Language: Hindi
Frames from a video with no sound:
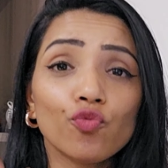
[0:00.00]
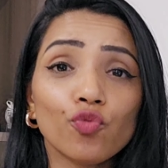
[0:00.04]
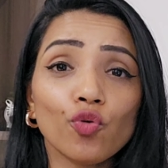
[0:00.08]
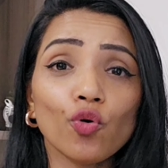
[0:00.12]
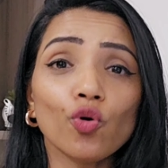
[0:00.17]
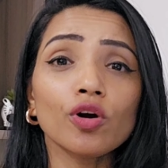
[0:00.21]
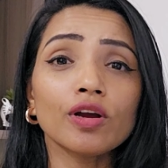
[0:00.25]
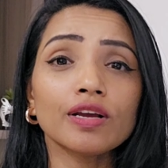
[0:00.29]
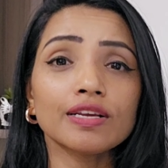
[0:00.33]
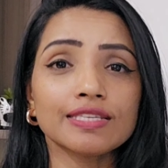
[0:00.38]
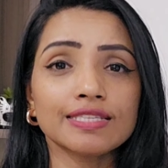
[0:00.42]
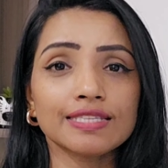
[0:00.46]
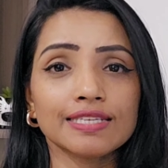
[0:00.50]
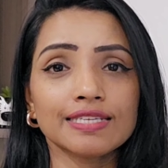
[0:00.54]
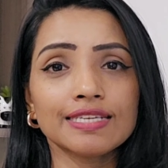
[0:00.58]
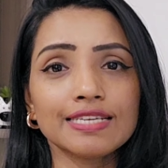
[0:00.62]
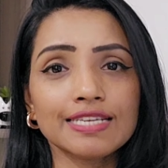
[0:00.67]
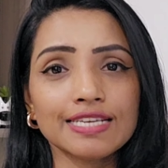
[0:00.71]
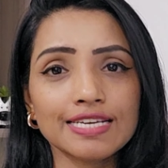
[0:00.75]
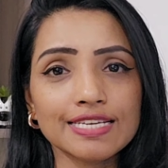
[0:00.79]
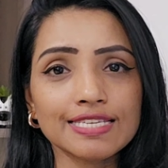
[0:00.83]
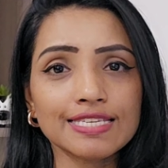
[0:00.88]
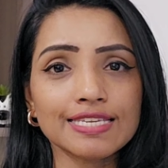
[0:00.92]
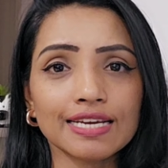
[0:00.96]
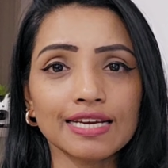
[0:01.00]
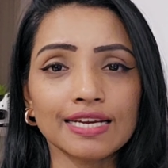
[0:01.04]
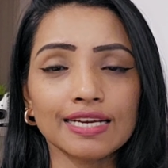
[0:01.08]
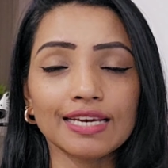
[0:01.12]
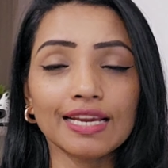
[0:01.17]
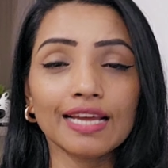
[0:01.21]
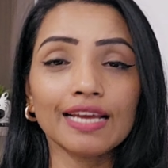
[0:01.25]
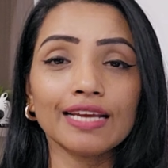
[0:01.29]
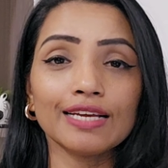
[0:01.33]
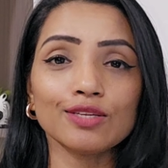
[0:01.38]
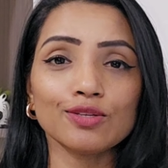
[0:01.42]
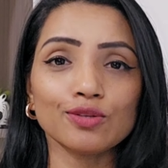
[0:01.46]
वो किस तरीके से
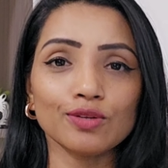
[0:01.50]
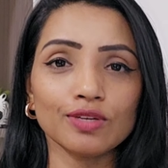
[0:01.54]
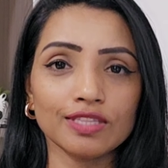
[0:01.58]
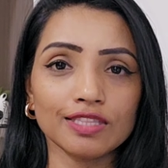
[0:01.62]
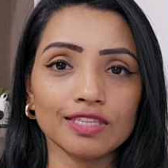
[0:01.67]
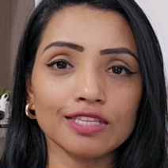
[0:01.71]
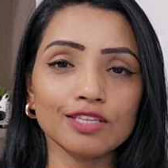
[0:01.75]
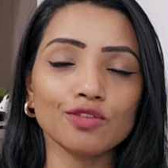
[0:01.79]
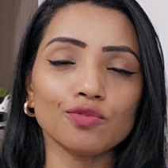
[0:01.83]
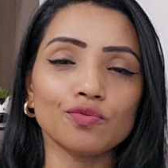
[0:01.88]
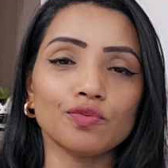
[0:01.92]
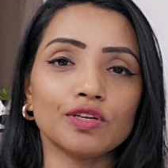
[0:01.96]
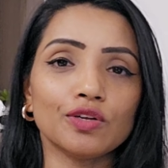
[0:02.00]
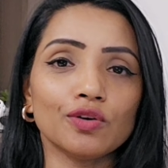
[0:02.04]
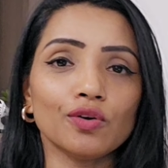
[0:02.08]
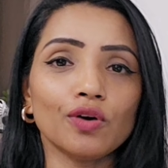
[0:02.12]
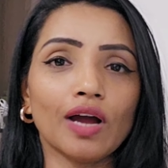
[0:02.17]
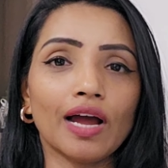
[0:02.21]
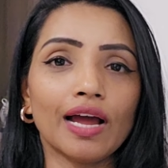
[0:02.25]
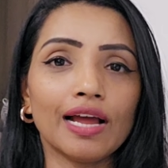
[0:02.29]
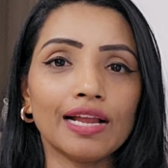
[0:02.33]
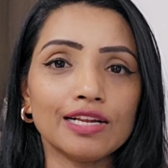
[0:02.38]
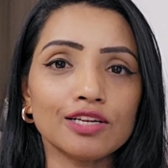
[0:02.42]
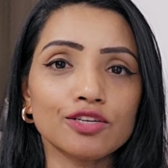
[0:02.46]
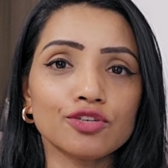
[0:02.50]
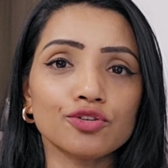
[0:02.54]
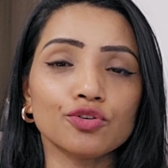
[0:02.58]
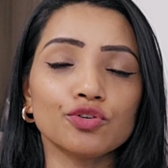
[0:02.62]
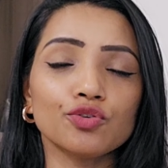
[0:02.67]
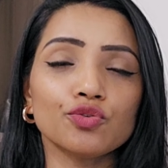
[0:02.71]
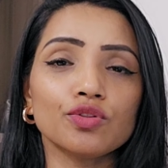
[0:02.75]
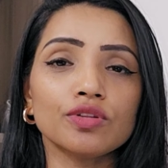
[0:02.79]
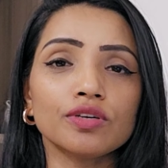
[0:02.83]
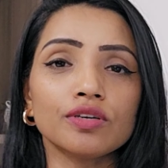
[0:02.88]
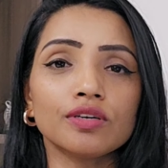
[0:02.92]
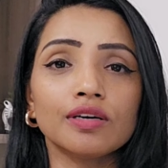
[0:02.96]
करना है सो इन दिस वीडियो आई एल शो
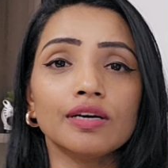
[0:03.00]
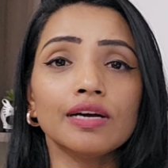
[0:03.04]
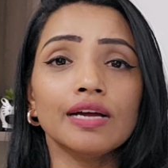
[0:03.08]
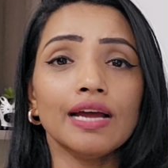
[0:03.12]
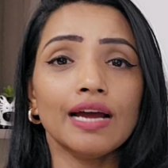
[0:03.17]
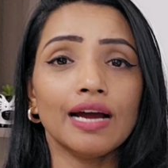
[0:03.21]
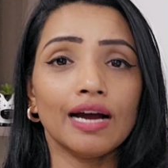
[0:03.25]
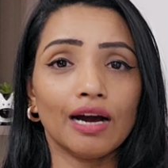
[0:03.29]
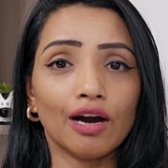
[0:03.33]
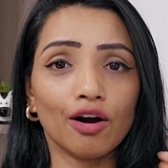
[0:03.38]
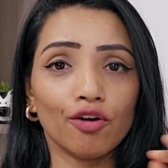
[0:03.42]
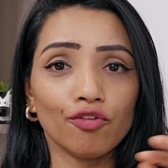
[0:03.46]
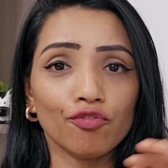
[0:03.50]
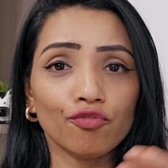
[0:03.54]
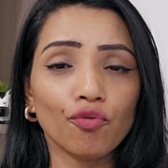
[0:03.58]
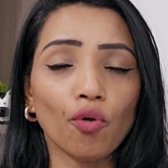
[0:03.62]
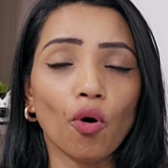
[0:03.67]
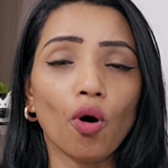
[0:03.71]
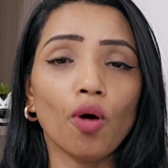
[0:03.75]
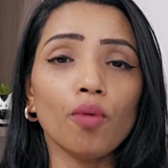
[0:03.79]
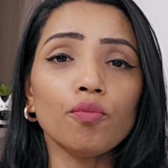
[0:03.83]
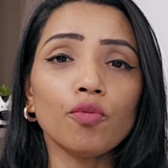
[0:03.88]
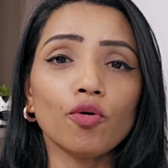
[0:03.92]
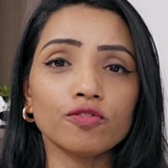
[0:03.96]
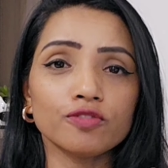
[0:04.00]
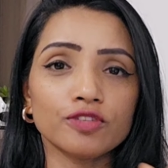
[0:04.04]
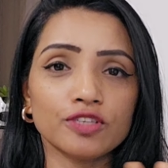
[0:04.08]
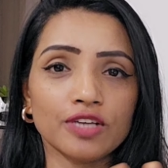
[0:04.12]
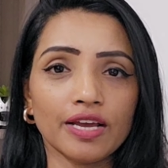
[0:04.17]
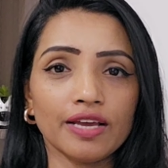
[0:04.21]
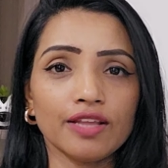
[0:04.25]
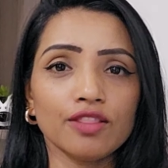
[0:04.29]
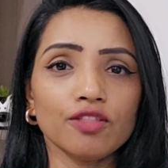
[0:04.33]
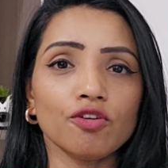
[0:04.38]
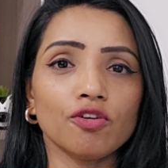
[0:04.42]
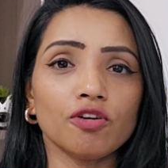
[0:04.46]
यू द फॉर्म ऑफ
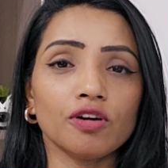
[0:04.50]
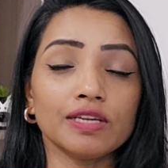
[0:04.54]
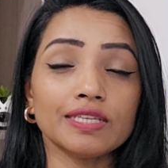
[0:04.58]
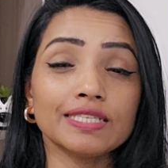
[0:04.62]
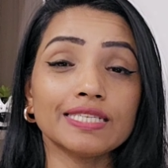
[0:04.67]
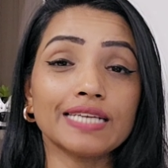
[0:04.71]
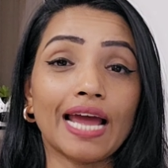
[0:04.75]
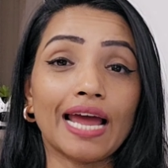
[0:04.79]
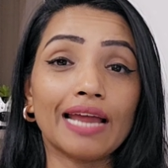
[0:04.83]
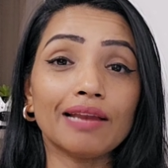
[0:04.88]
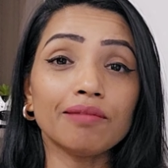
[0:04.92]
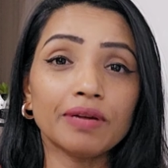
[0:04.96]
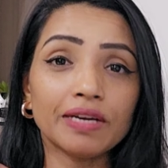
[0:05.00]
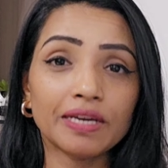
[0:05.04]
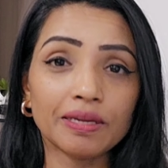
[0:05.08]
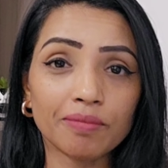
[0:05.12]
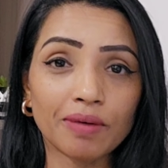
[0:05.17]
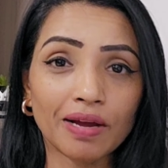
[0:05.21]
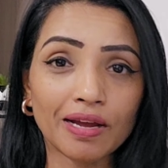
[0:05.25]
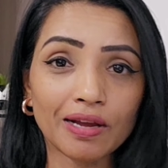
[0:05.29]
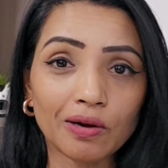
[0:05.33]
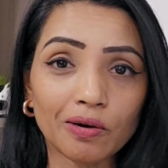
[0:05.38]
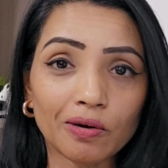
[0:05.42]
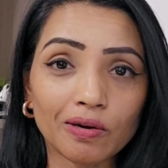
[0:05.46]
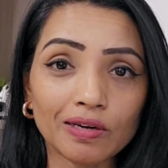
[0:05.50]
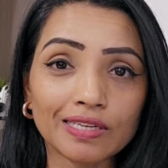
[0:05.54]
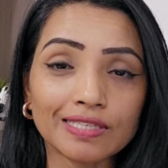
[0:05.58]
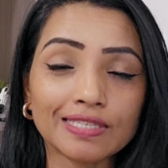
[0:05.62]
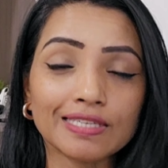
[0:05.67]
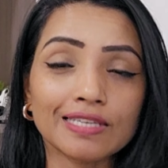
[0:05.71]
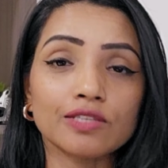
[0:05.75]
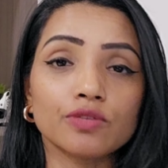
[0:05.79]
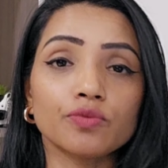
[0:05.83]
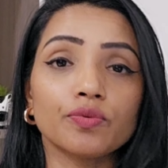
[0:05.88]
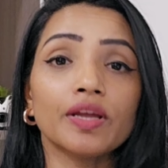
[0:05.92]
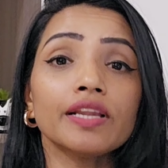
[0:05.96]
जय हिंद कॉलेज एंड मिठीबाई
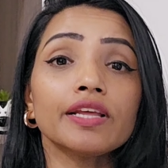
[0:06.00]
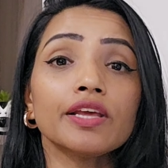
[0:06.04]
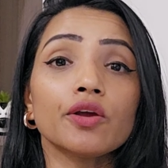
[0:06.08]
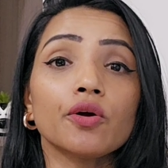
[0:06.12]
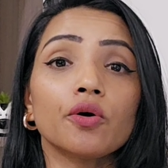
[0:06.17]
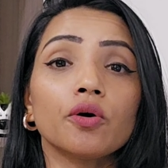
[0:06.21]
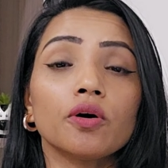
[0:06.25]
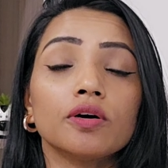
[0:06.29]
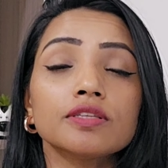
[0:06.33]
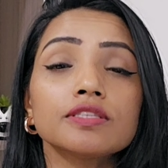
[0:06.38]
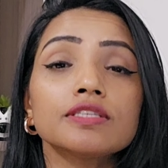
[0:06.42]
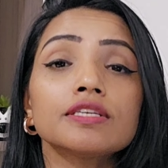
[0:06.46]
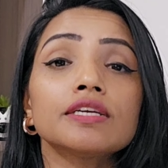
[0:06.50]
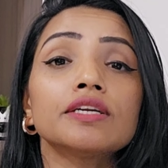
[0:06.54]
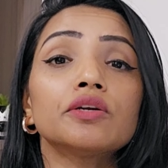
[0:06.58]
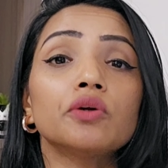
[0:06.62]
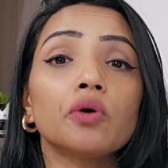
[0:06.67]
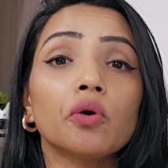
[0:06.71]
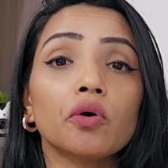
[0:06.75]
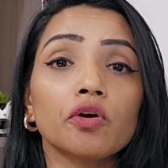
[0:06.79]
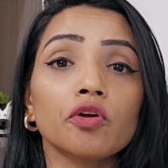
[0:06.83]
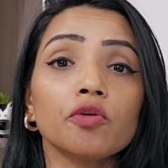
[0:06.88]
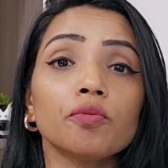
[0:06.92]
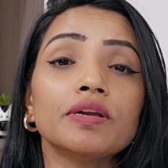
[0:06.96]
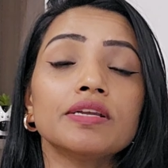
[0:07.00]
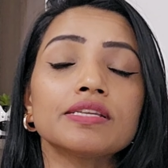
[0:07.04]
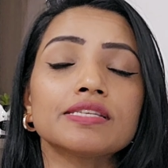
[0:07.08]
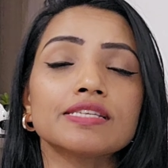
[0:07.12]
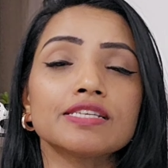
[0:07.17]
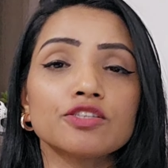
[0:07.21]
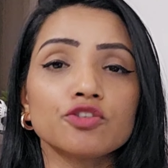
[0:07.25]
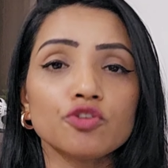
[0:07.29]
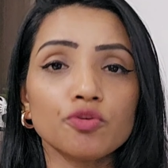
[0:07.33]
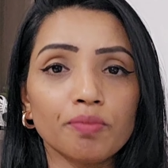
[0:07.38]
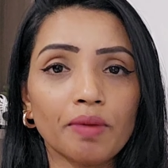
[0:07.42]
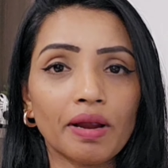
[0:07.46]
कॉलेज एज वेल कि कौन से
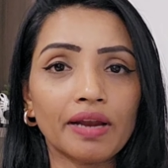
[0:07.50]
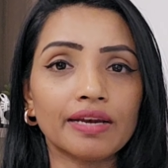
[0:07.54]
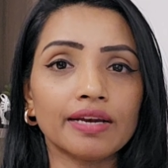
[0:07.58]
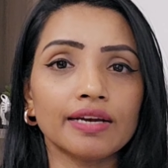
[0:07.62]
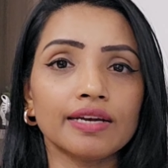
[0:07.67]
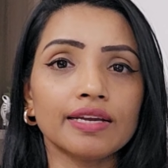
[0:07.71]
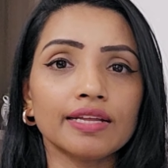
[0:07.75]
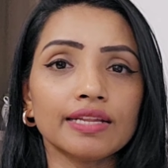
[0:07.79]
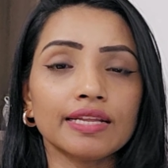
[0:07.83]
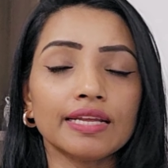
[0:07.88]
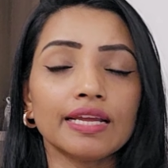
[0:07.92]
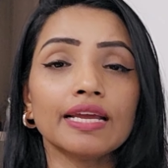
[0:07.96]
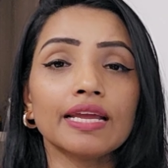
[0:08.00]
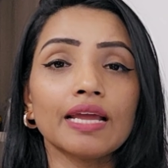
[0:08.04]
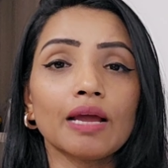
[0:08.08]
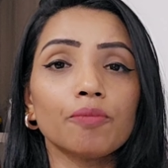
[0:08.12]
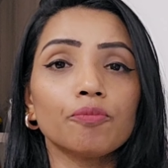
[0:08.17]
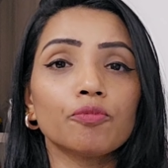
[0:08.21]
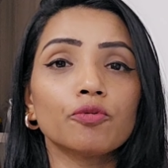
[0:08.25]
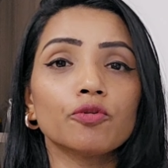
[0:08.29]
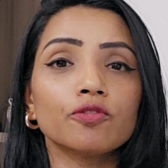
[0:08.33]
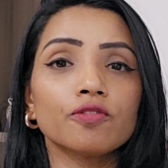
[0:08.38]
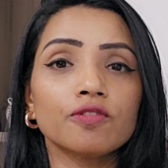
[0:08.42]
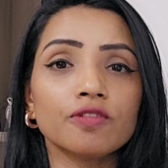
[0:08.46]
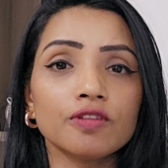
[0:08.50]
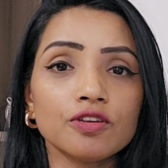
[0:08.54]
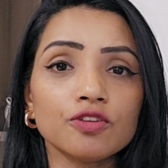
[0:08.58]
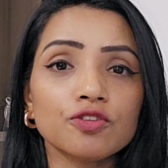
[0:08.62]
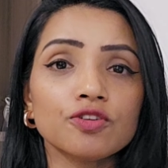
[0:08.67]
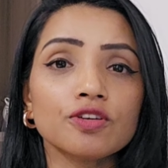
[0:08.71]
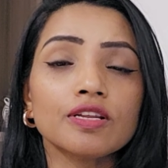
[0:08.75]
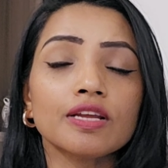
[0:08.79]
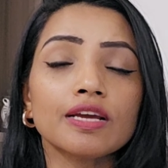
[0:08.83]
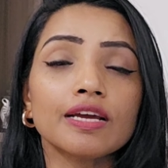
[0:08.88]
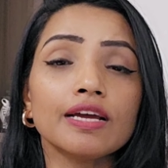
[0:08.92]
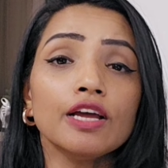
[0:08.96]
डॉक्यूमेंट्स है जो मैंडेटरी है क्या
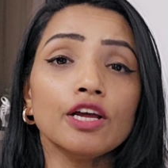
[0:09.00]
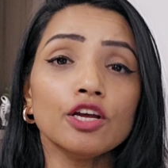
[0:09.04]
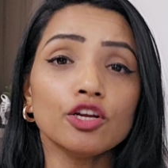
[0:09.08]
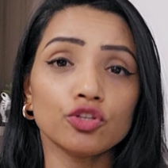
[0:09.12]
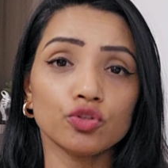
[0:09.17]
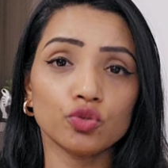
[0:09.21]
प्रोसीजर है